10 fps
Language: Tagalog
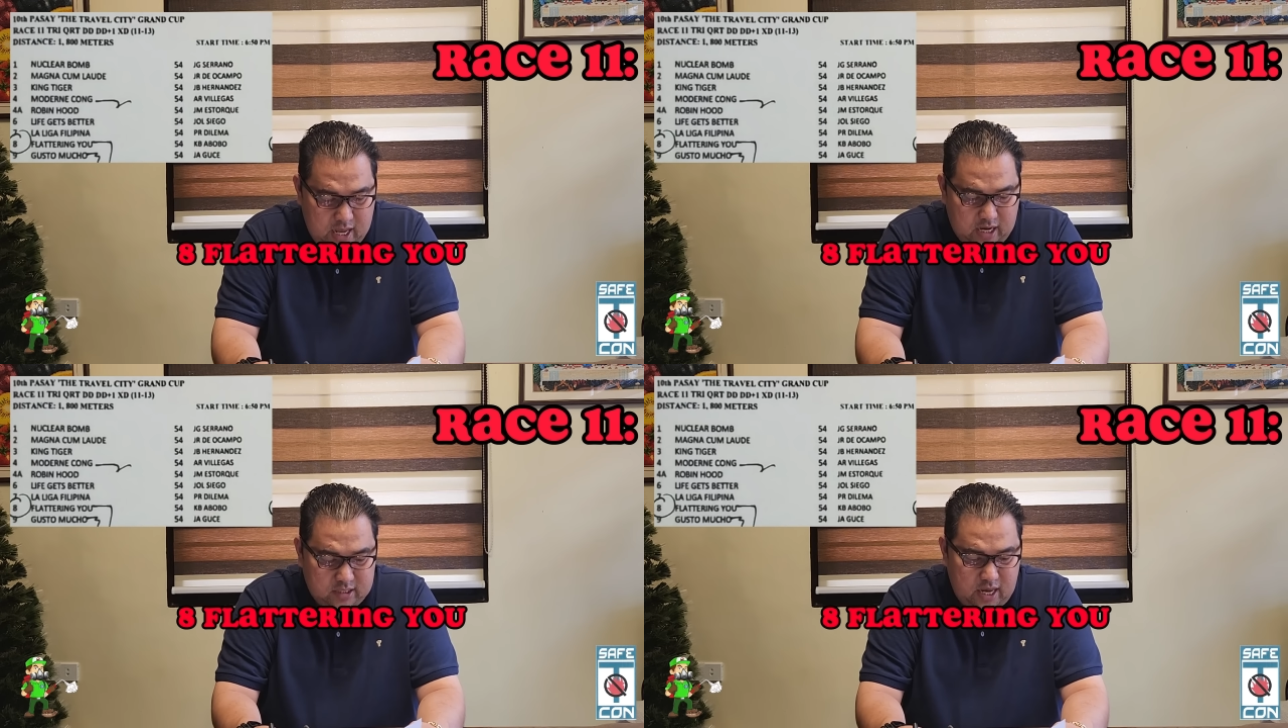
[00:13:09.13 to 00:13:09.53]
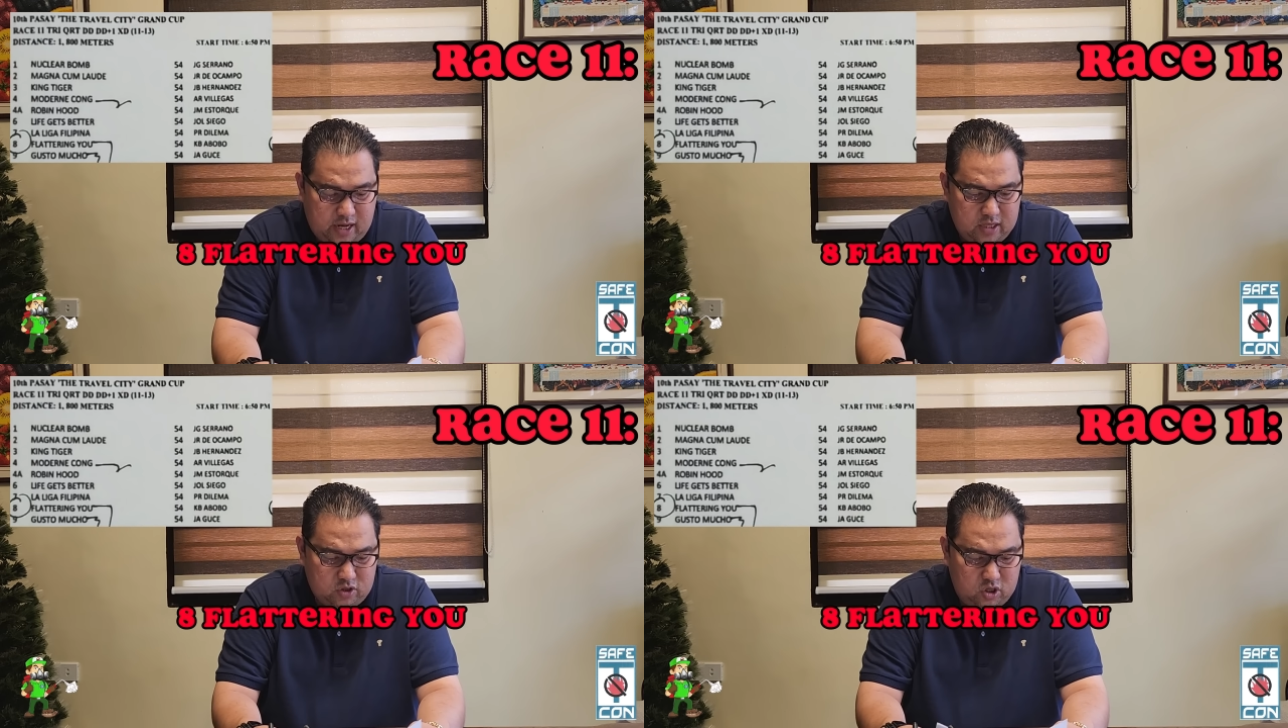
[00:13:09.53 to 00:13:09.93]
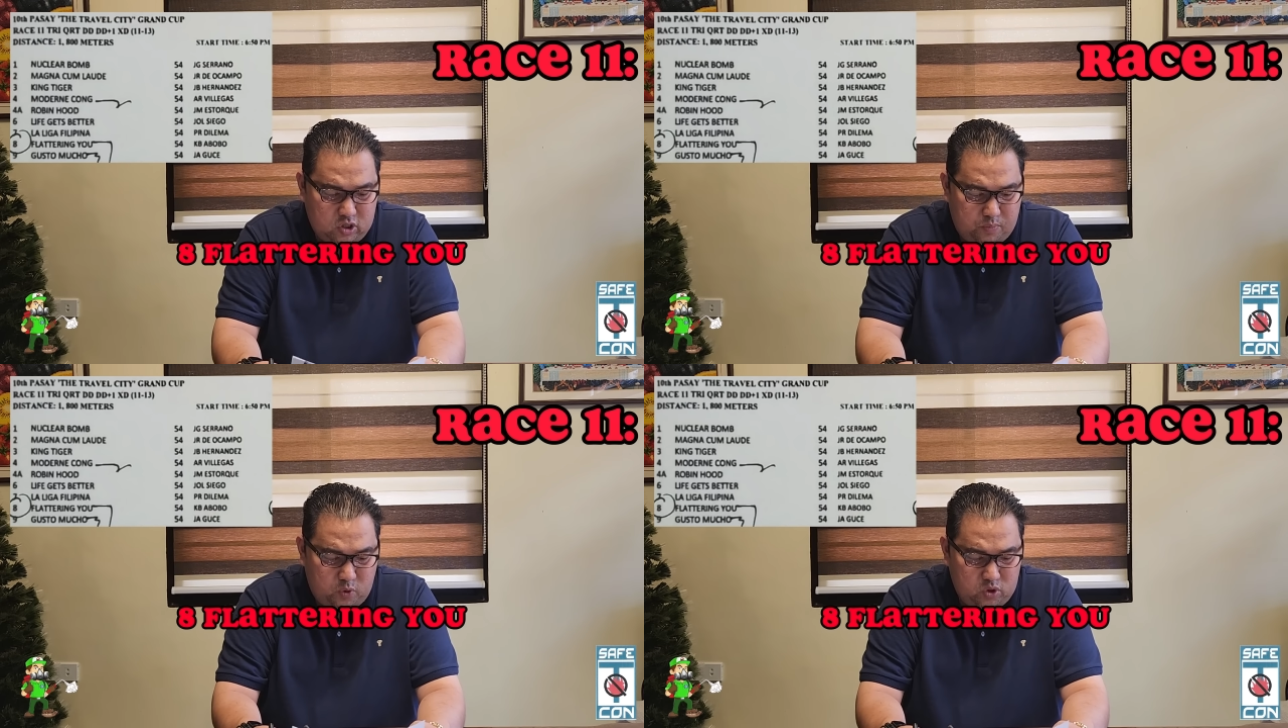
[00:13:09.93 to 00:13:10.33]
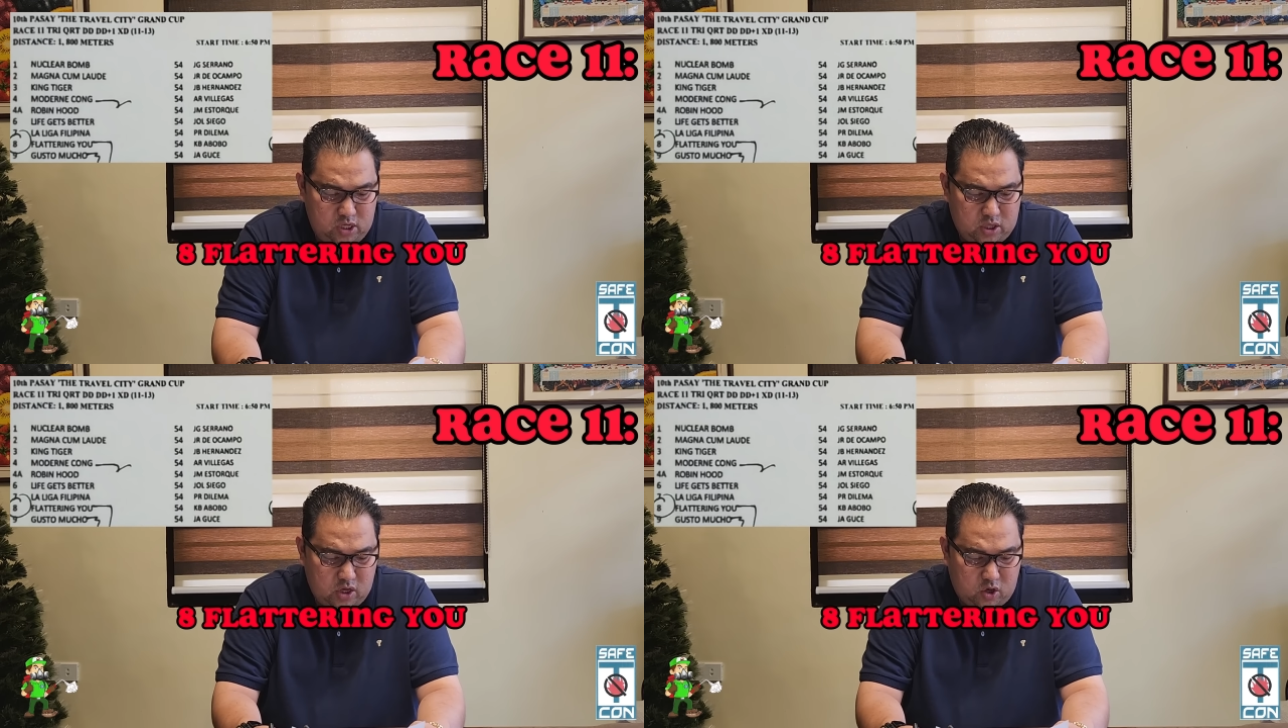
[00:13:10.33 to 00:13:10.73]
Ang second choice ko po
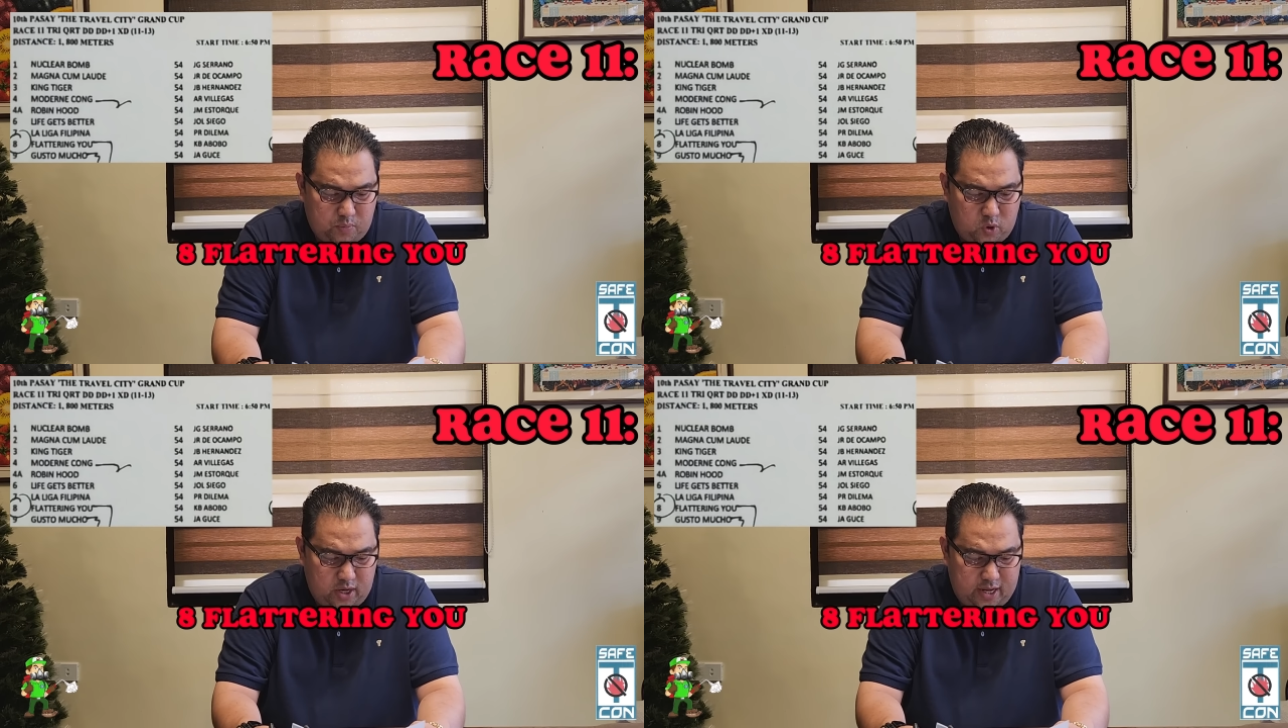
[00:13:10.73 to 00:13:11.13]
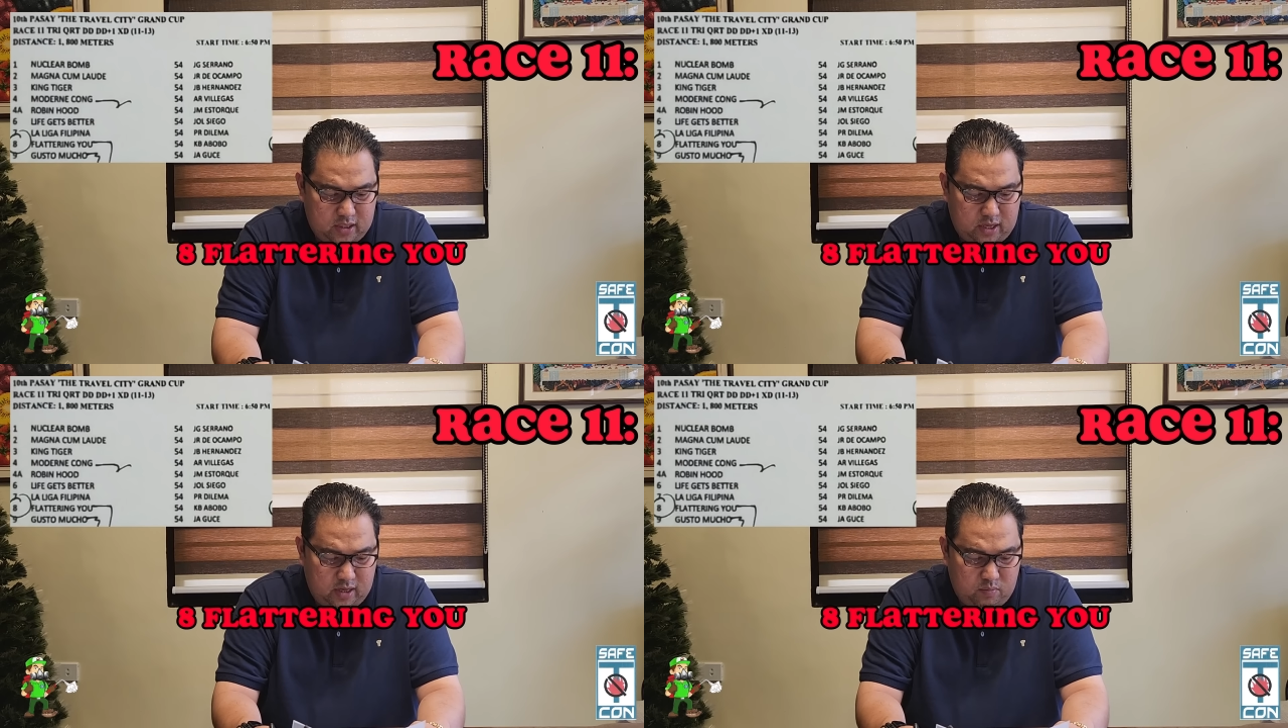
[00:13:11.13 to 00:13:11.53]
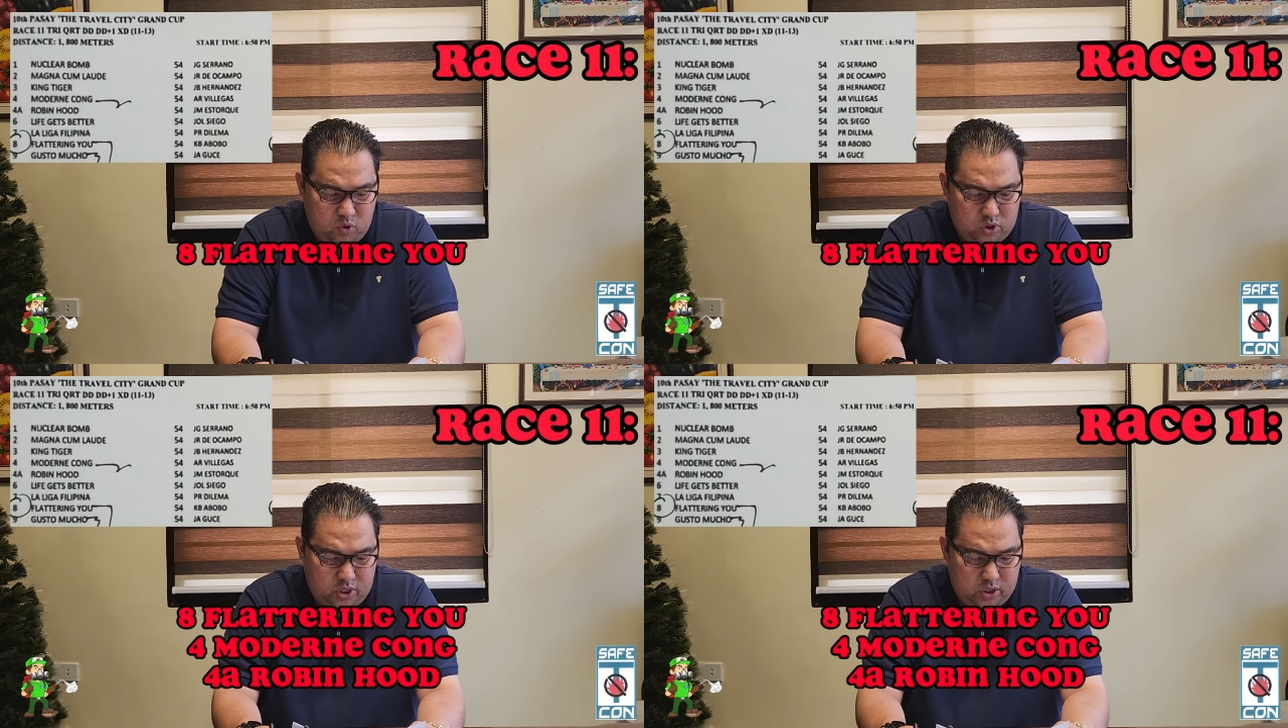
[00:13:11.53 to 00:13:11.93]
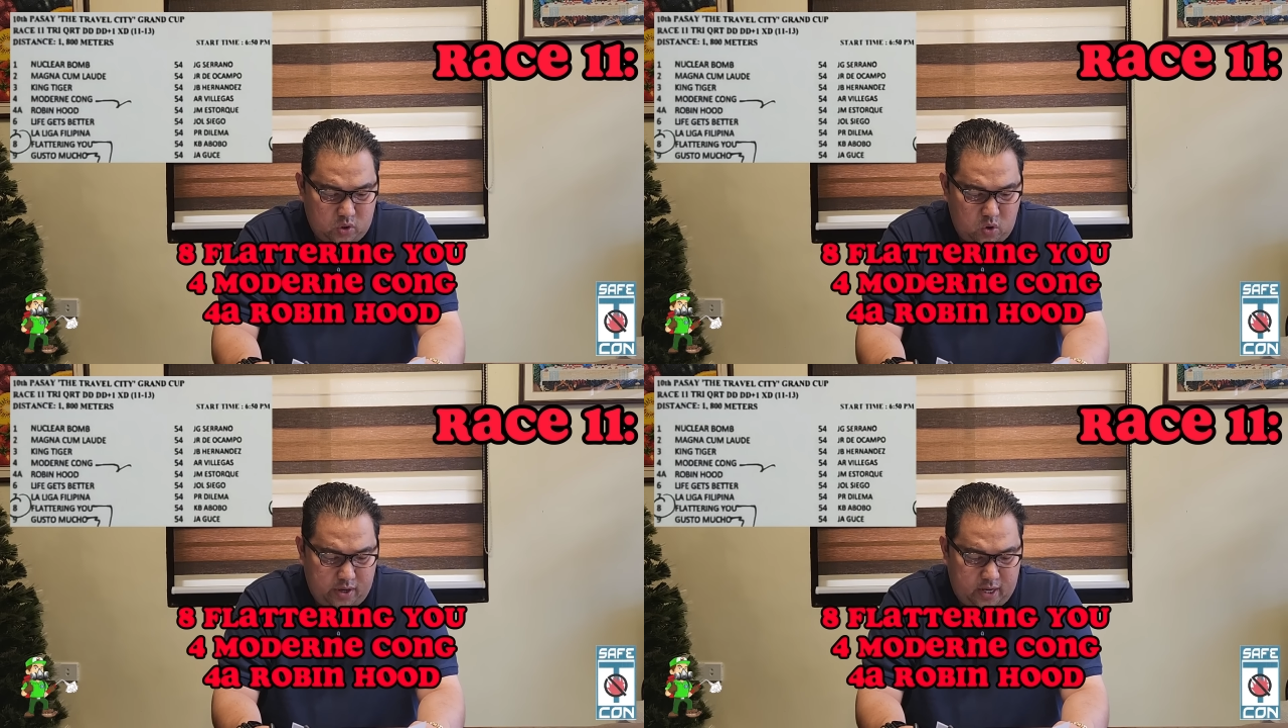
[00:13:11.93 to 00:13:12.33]
dito, yung couple entry ng Modern
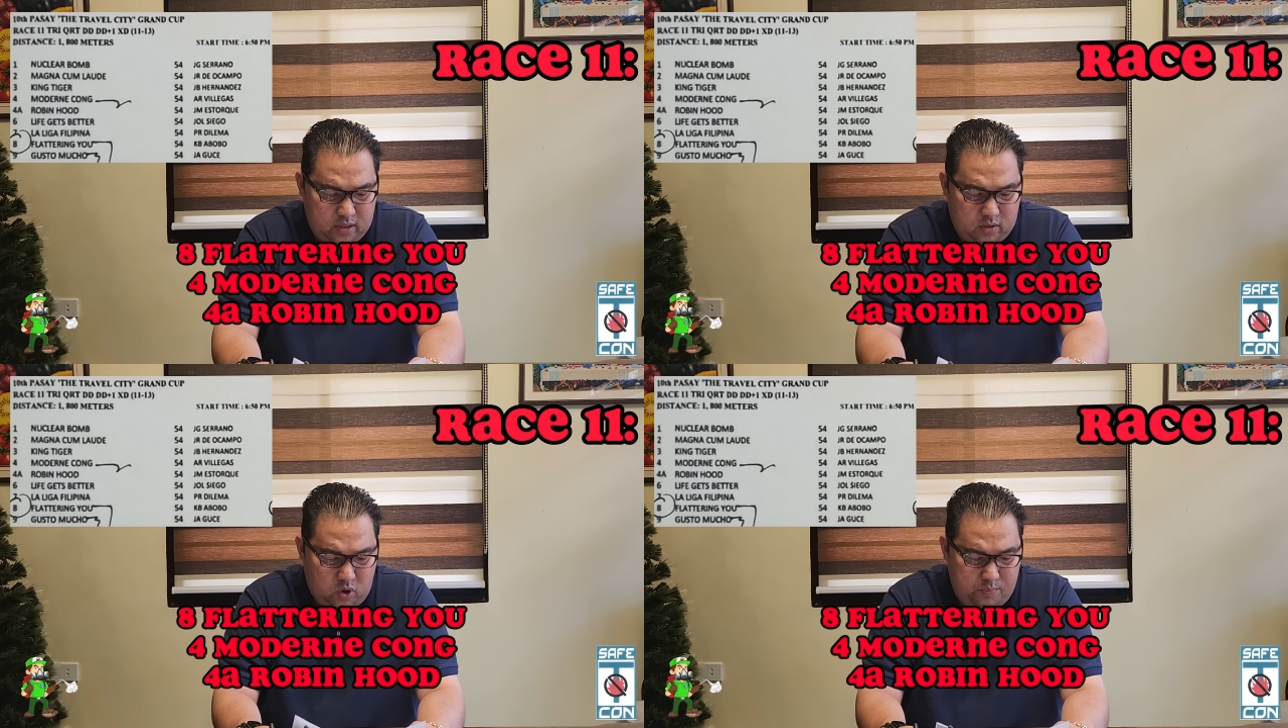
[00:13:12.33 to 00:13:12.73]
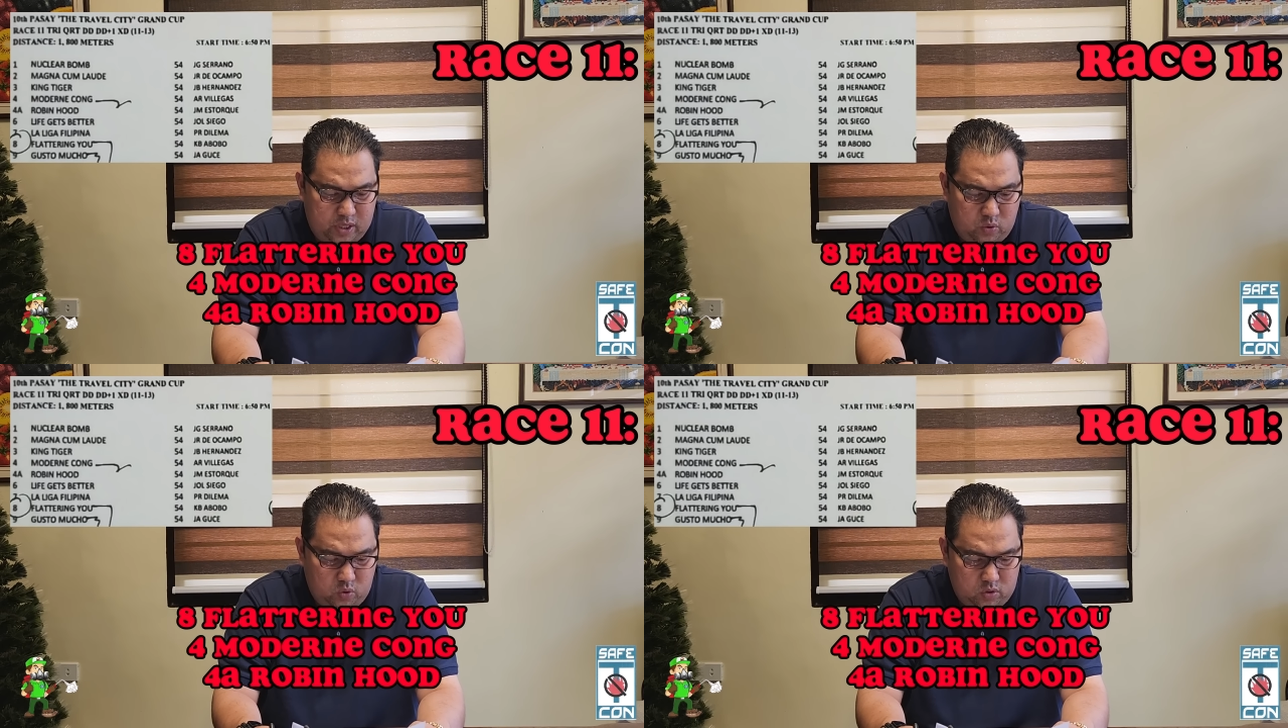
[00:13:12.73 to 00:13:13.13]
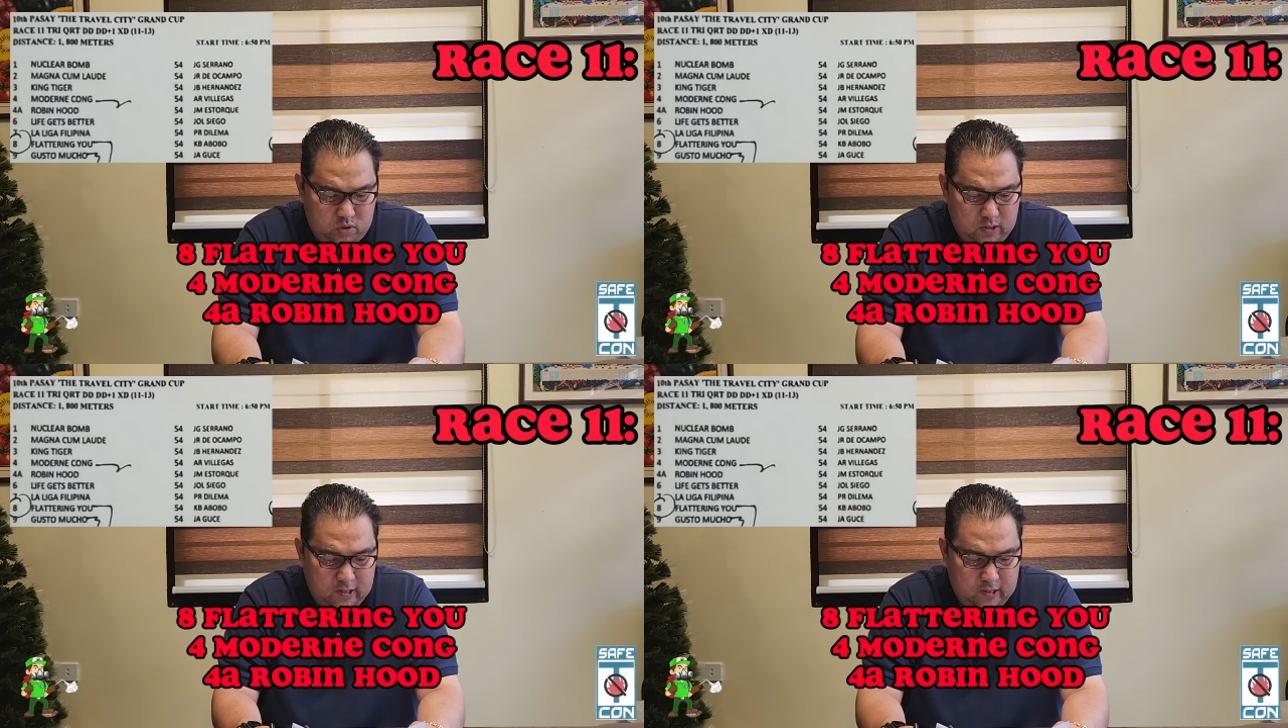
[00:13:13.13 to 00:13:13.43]
Kong and Robin Hood.